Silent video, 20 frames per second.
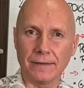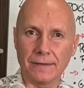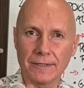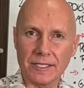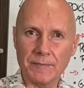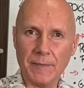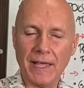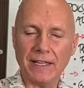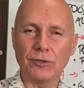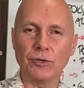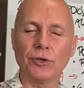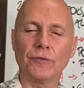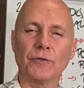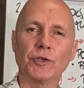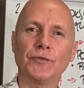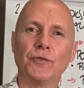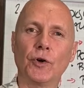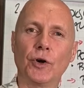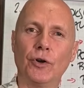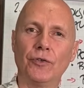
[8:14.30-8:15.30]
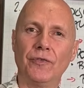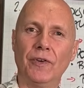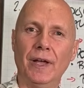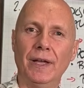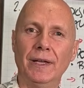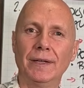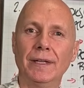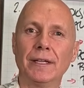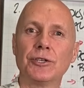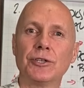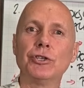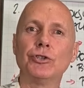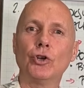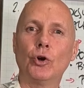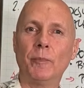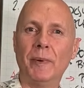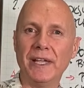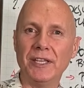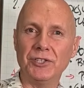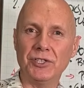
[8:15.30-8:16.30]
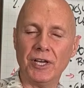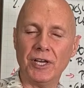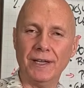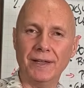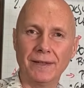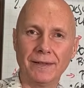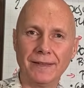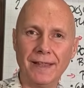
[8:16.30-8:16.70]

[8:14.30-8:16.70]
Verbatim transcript: zmiany nowotworowe, czy to będzie